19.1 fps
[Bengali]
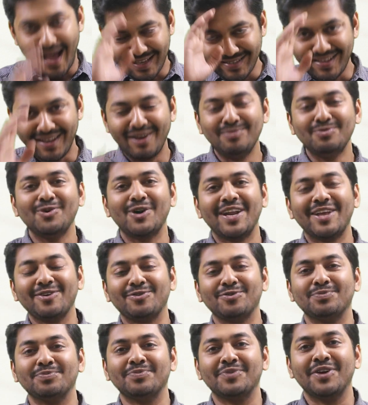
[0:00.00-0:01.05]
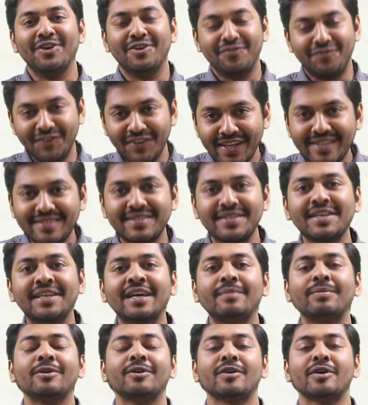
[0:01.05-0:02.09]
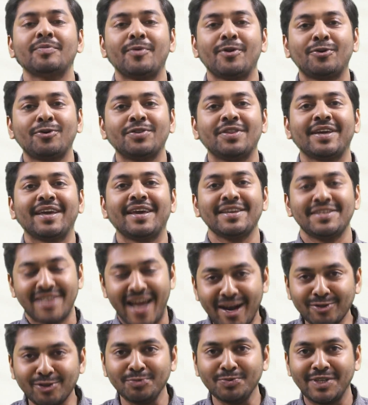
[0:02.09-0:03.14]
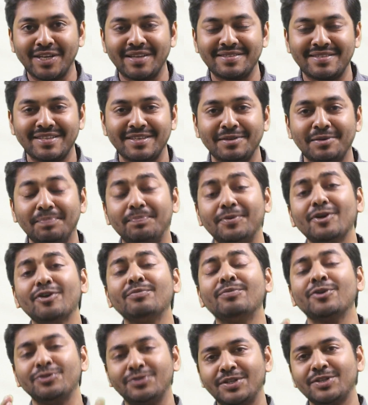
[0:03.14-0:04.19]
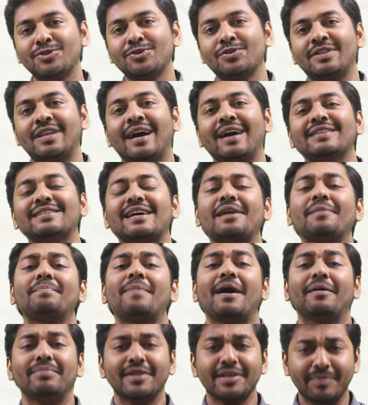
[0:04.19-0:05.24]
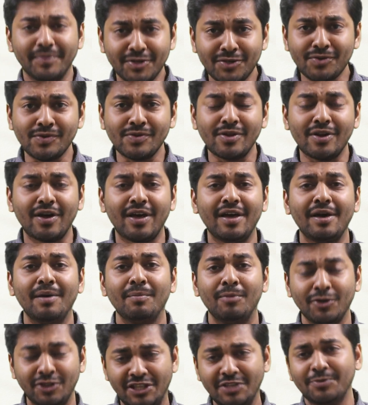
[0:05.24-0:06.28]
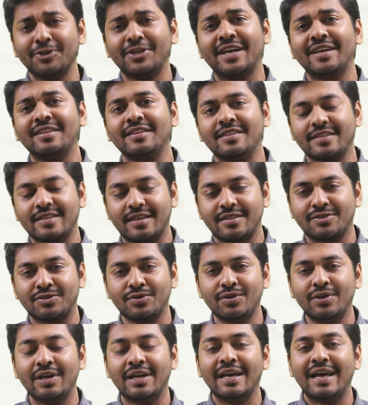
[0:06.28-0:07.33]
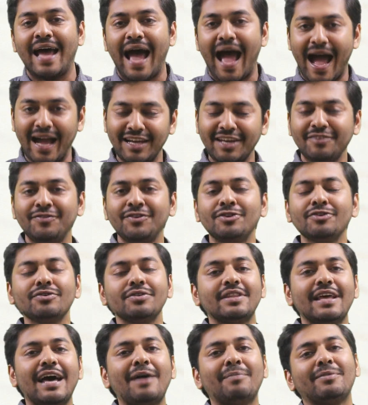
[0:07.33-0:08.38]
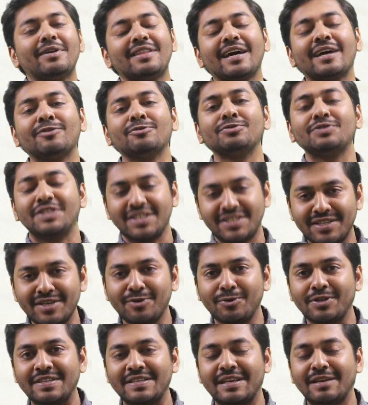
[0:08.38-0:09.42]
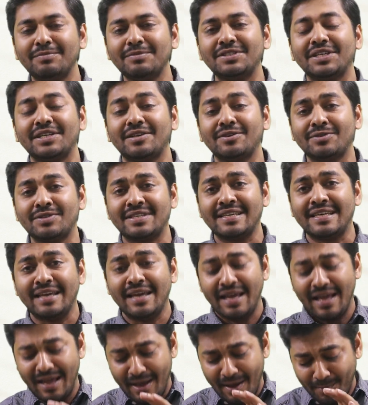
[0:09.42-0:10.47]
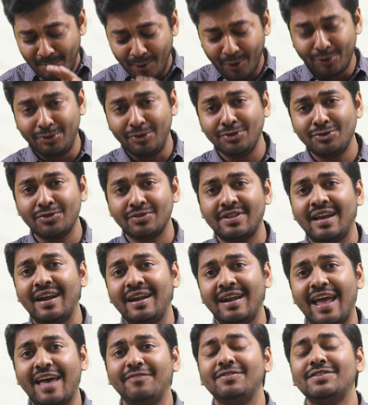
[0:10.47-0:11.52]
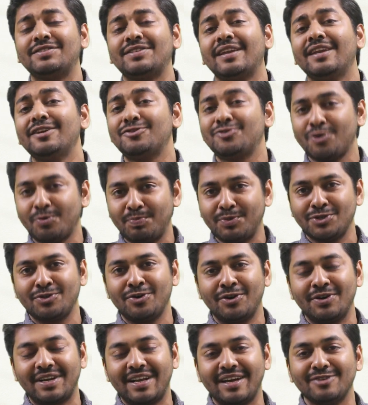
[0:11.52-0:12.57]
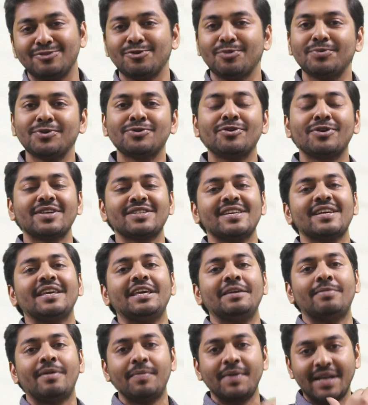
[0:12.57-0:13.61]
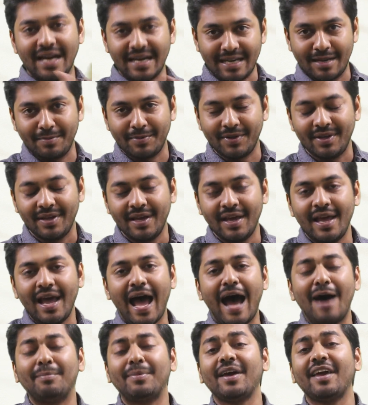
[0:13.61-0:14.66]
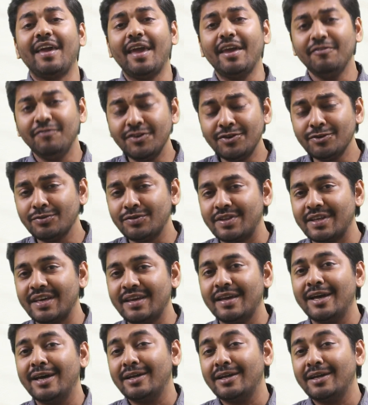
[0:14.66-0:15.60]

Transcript: আসসালামু আলাইকুম ফিনিক্স শিক্ষা বোর্ডের পক্ষ থেকে স্বাগতম জানাচ্ছি প্রিয় ভর্তি যোদ্ধা যারা পাবলিক বিশ্ববিদ্যালয়ে ভর্তি পরীক্ষা দিতে যাচ্ছ আগের ভিডিওতে আমরা দেখানোর চেষ্টা করেছিলাম সেটা হচ্ছে ভর্তি যোদ্ধার লাইফস্টাইলের চব্বিশ ঘন্টা চব্বিশ ঘন্টা সে কীভাবে কাটাবে আমরা এই ভিডিওতে